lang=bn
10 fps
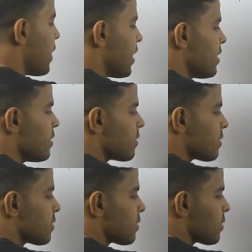পাই
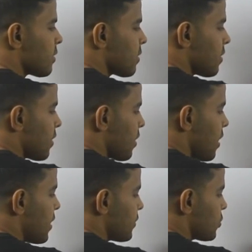
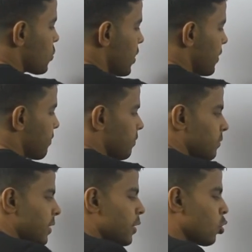আর স্কোয়ার
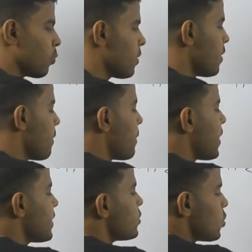এরকম
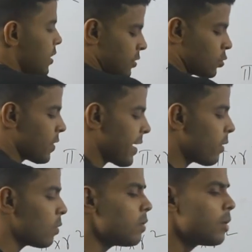পাই ইন্টু আর স্কোয়ার
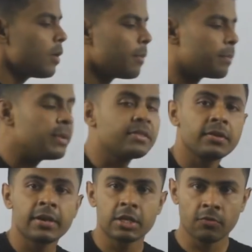এখন
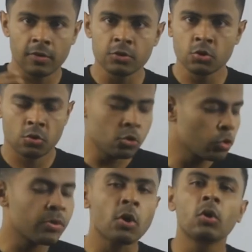বৃত্তের ক্ষেত্রফলের জন্য
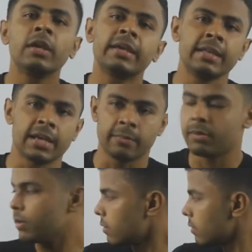তোমার অনলি কি
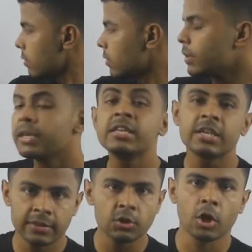লাগবে কি
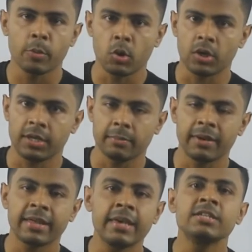জানতে হবে অনলি
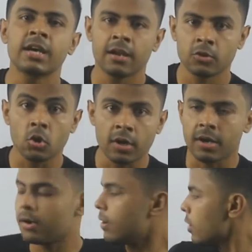মানে কি জানা দরকার